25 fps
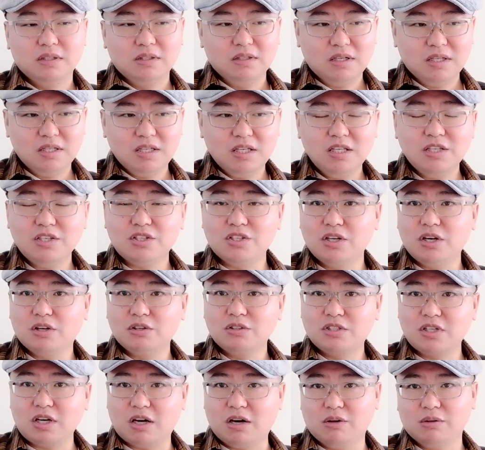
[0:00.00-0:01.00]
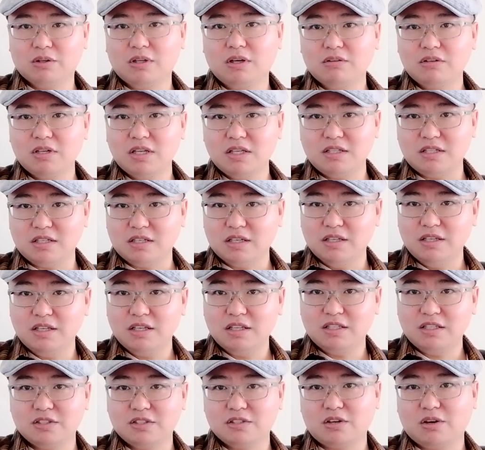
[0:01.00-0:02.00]
那你只要找到这几个
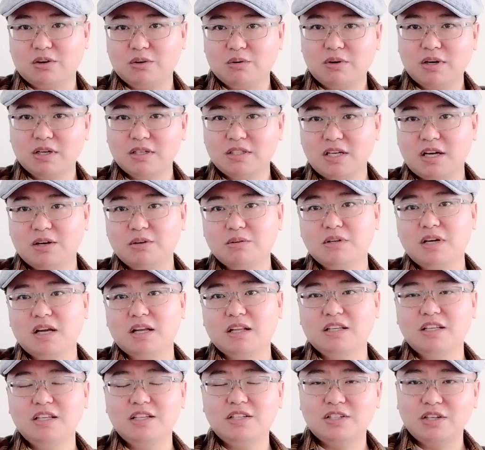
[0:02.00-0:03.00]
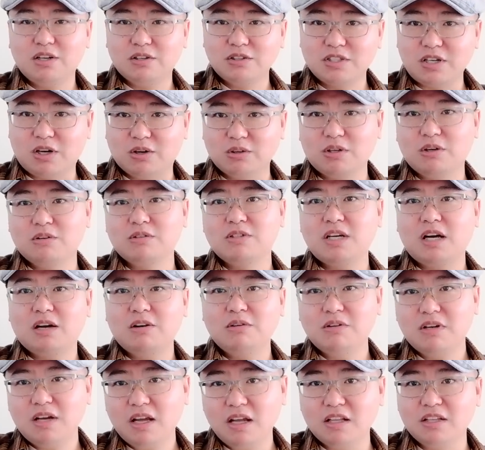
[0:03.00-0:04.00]
体槽罐加油站，你只要找到
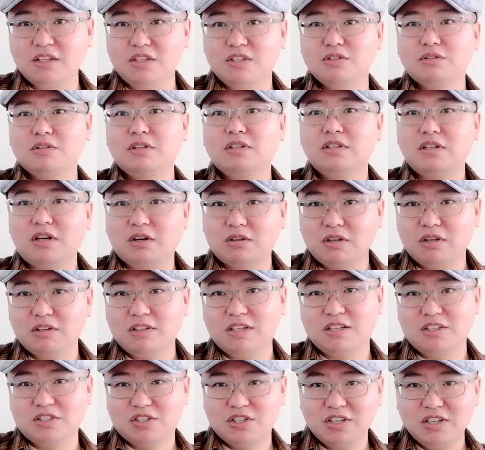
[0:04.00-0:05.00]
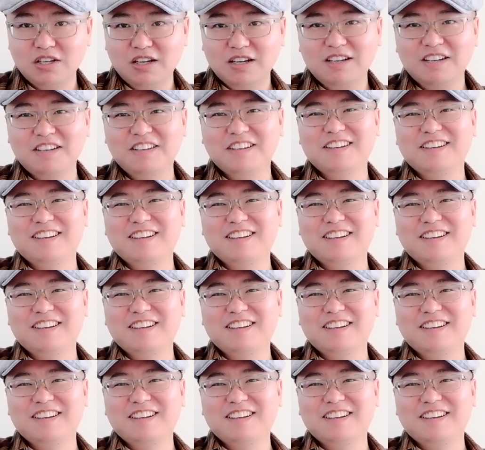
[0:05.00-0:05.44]
加油站，你就能找到这个车，